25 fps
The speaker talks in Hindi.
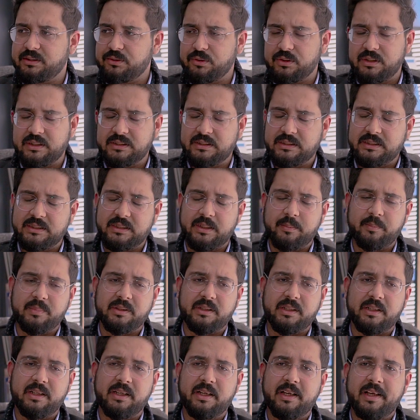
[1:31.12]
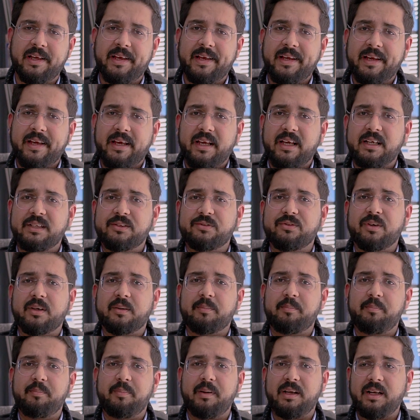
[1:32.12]
110 जितने भी थे इस
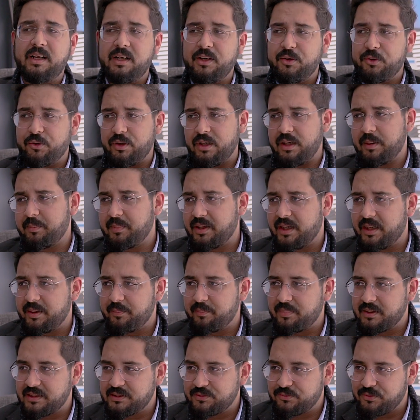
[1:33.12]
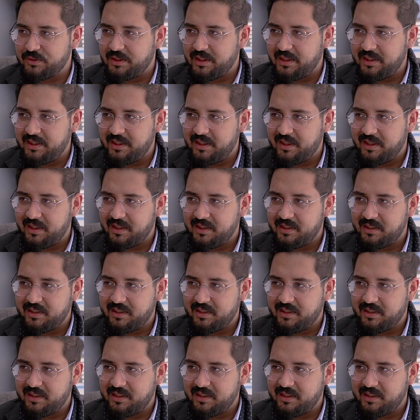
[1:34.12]
वक्त बिल्कुल हमारे पास वो नहीं है